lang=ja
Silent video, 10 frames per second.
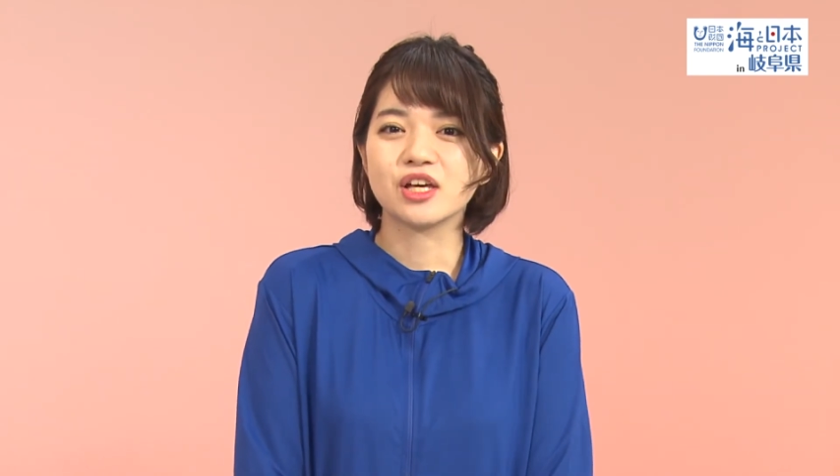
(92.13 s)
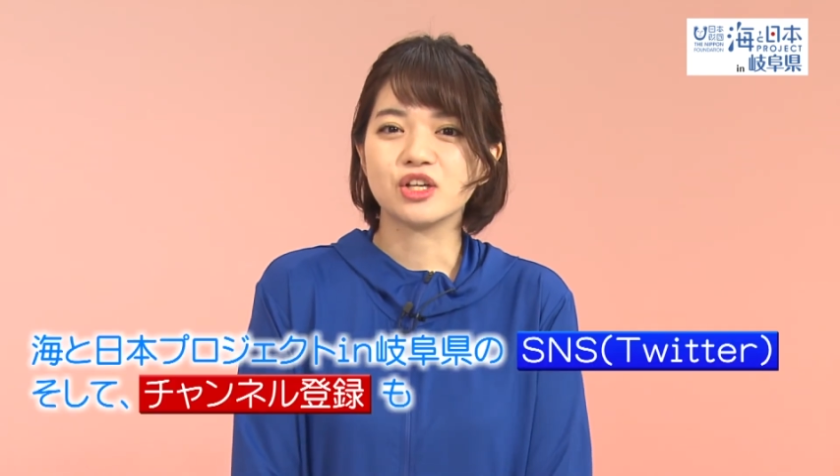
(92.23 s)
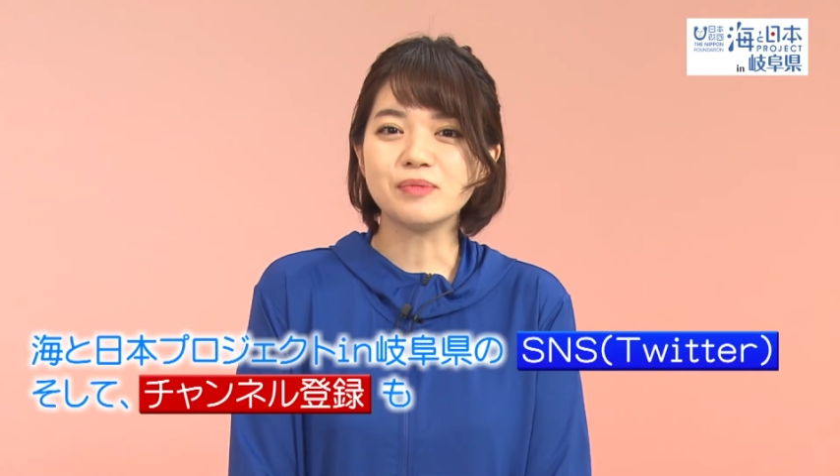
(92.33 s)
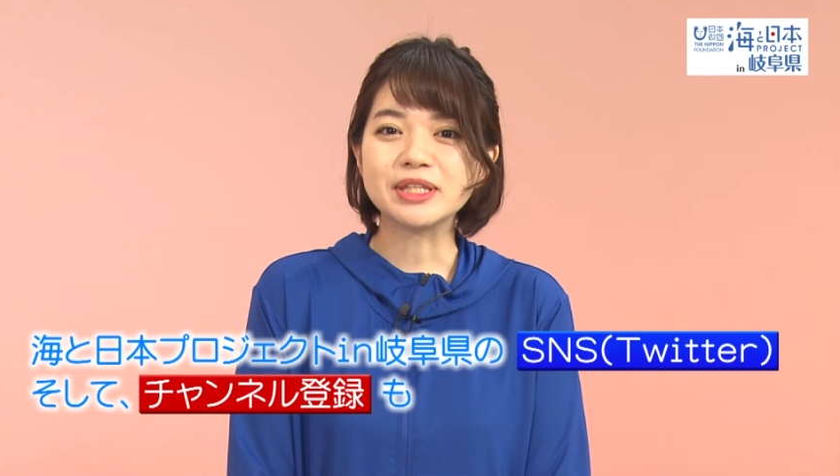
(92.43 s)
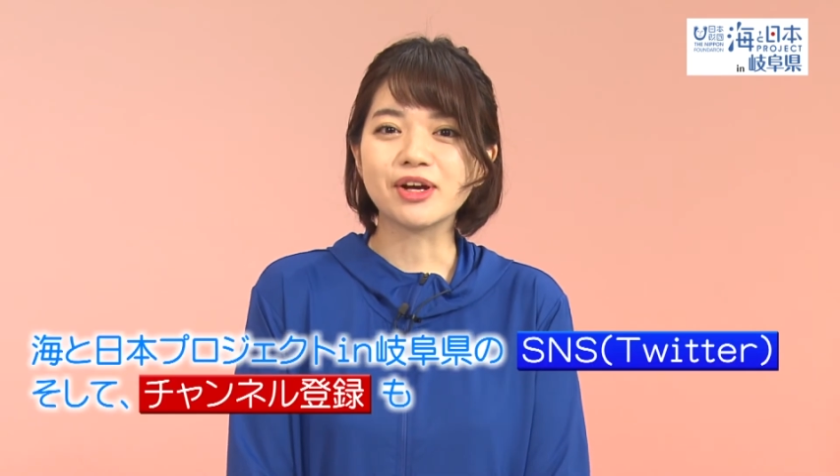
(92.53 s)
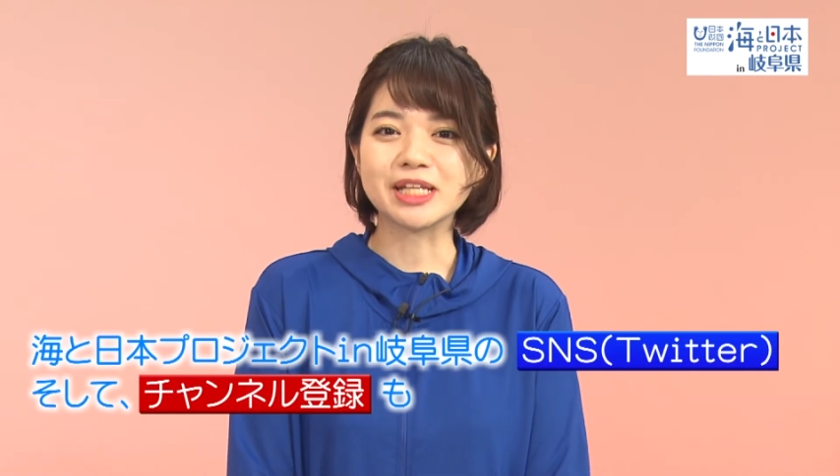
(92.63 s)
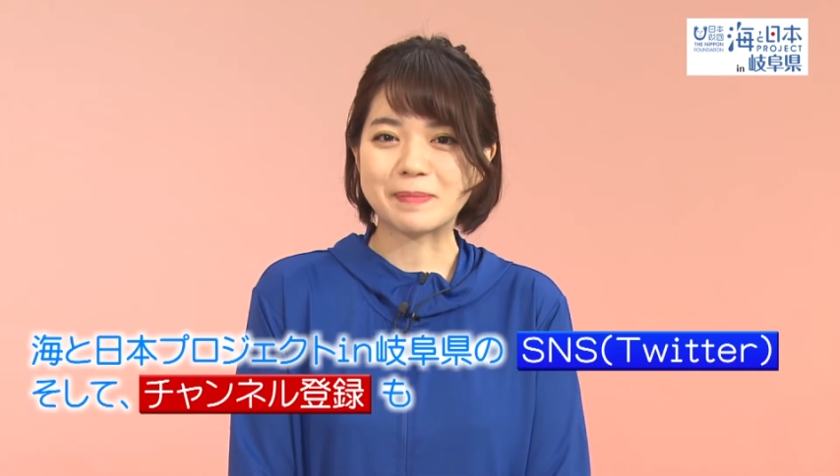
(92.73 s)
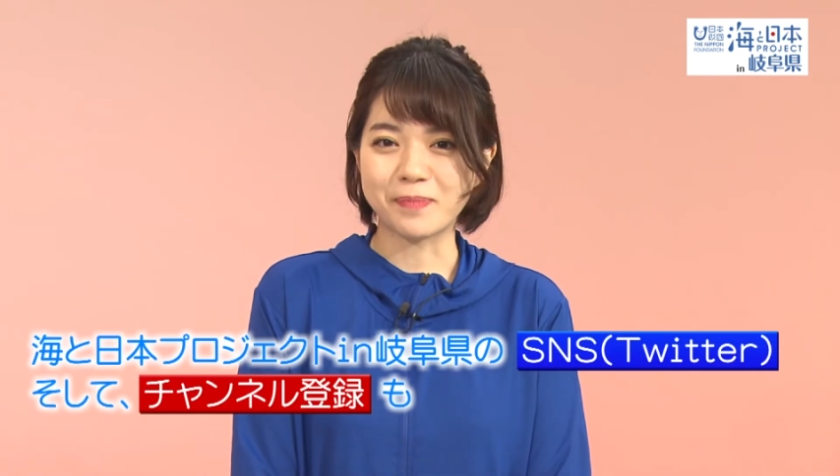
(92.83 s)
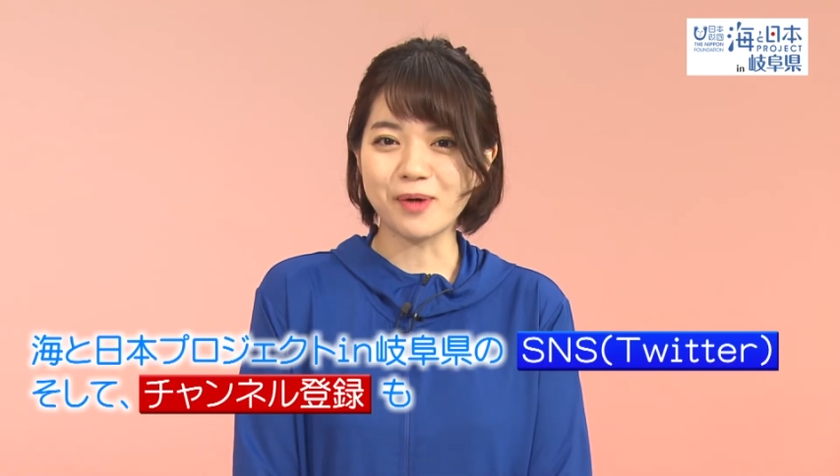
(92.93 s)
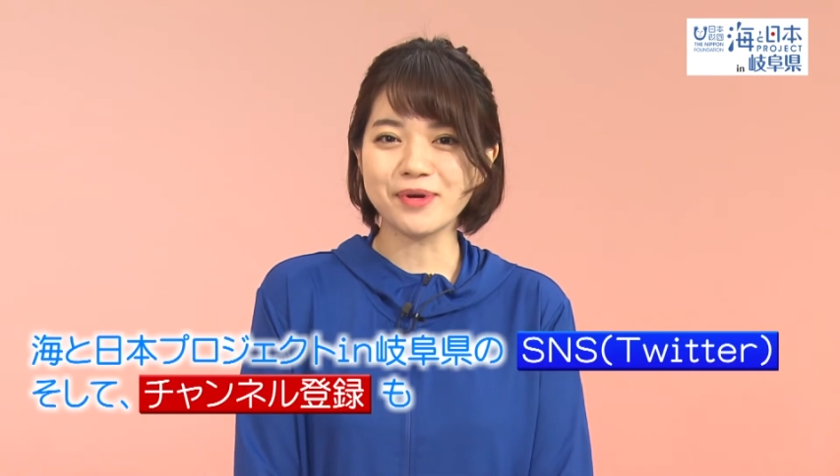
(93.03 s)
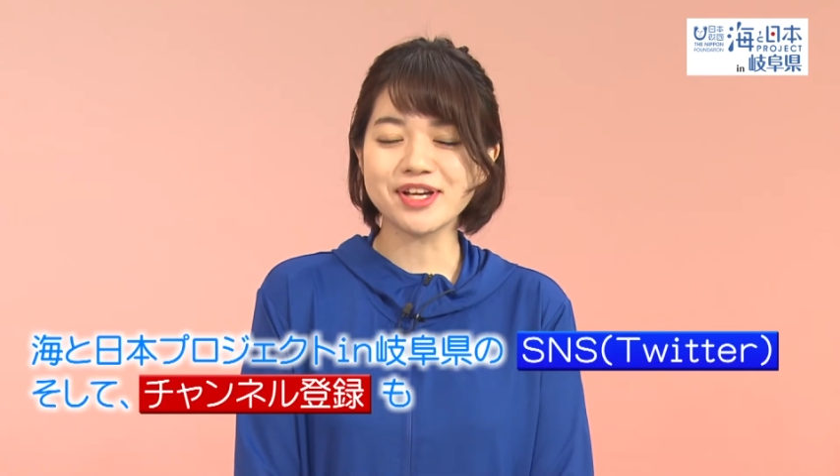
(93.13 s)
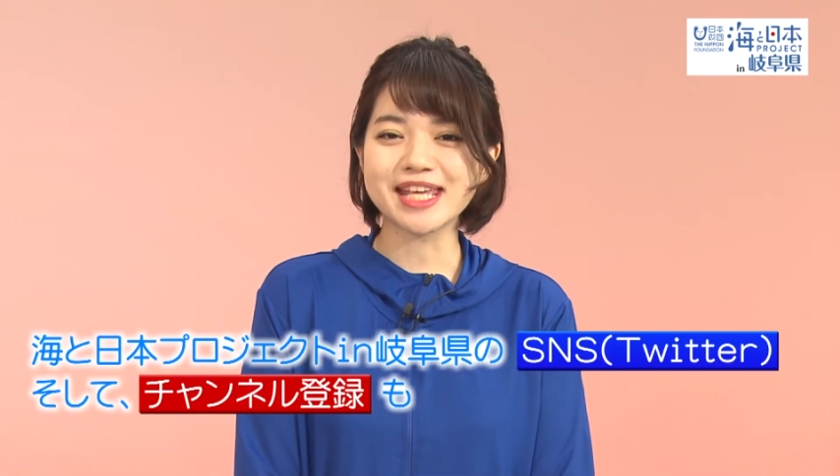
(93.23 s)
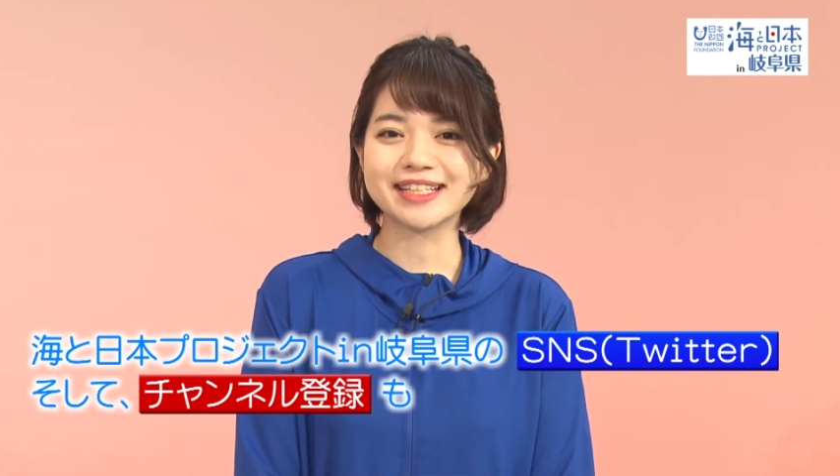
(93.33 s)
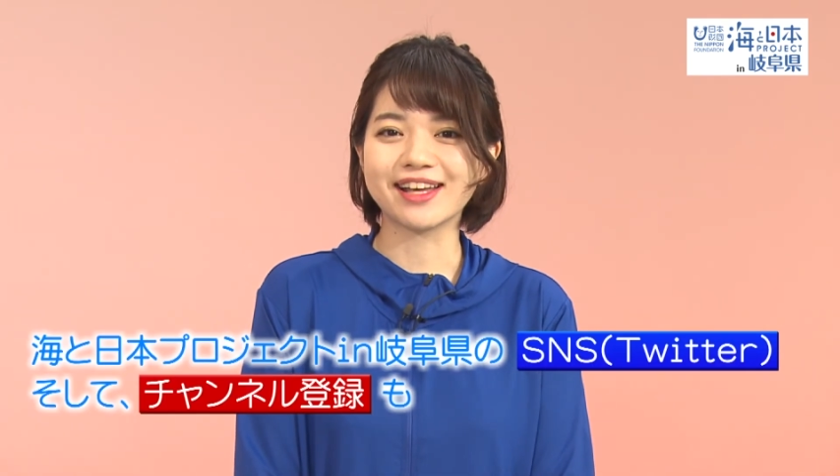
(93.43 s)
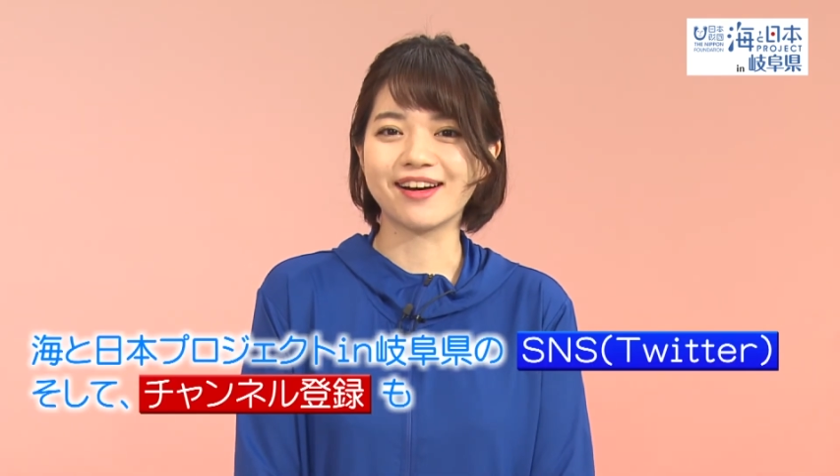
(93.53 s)
海と日本
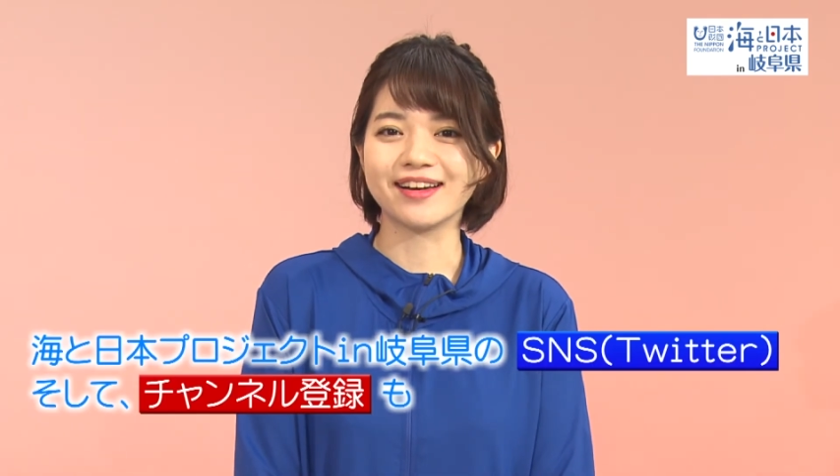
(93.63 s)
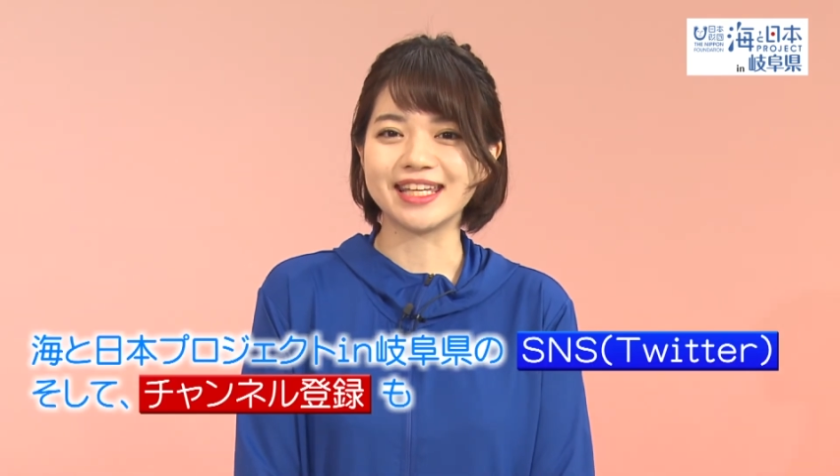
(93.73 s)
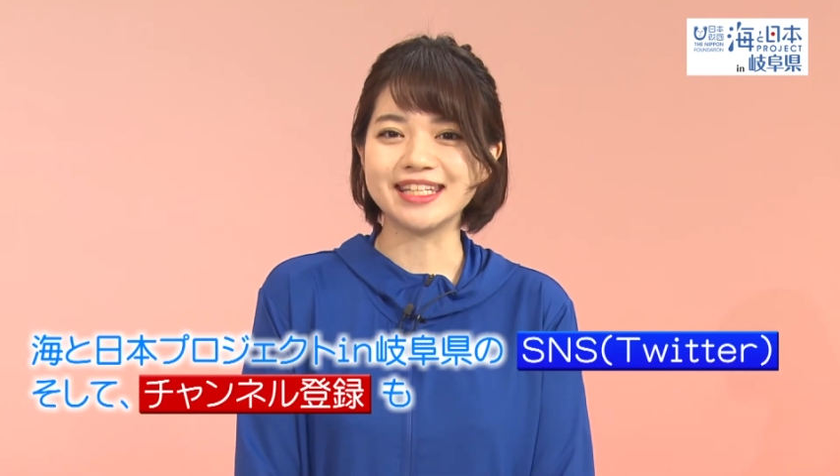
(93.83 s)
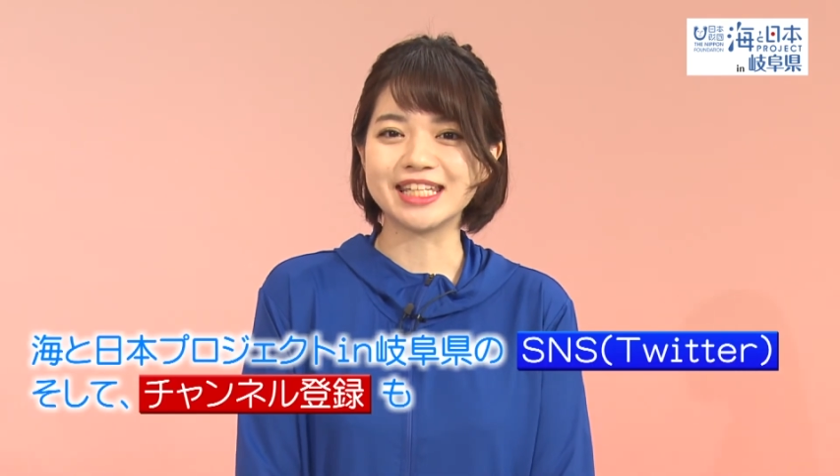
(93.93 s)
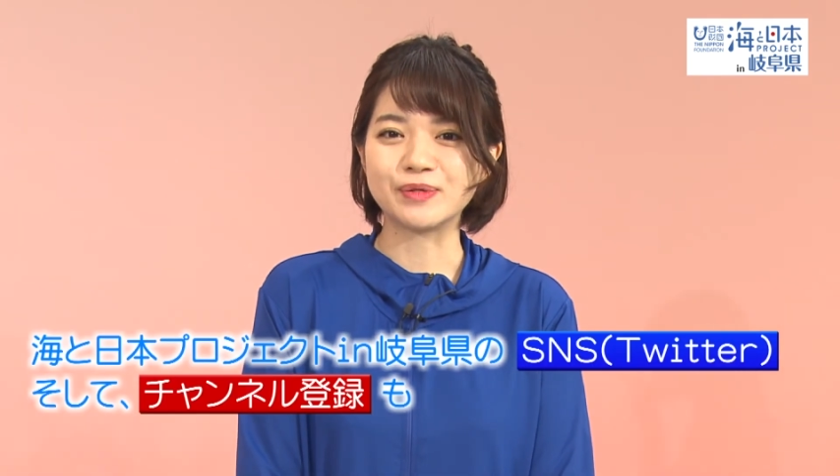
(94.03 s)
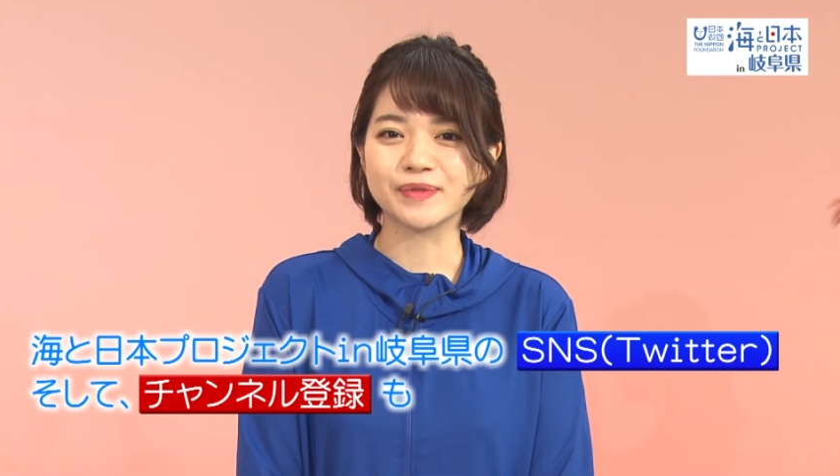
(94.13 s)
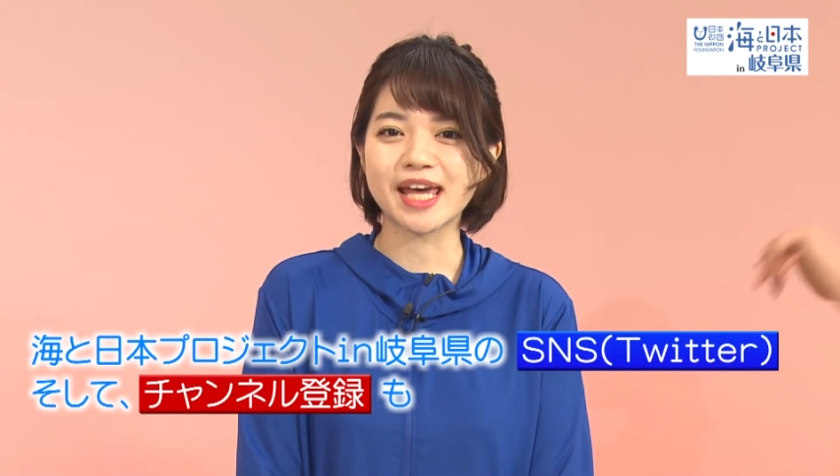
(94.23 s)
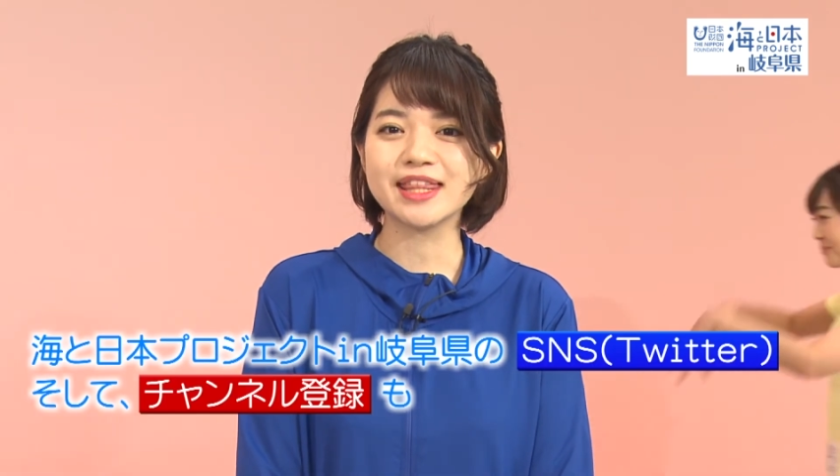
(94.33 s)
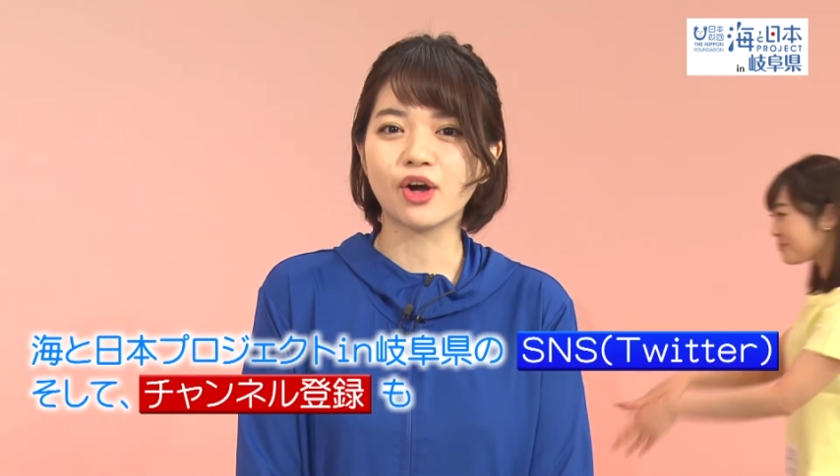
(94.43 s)
プロジェクト in 岐阜県